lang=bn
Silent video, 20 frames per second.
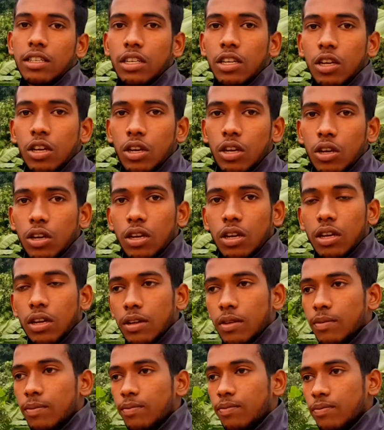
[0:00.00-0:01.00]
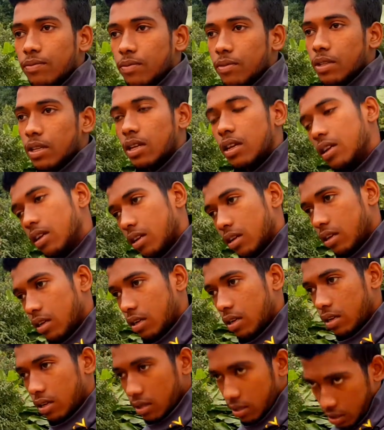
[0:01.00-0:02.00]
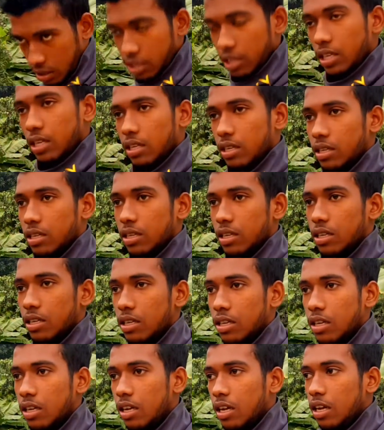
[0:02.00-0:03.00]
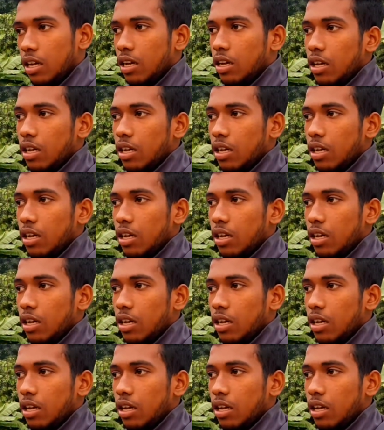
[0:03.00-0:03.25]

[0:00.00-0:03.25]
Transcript: ছয় জোড়া একবারে হাট থেকে প্রথম কিনে আনছেন তারপর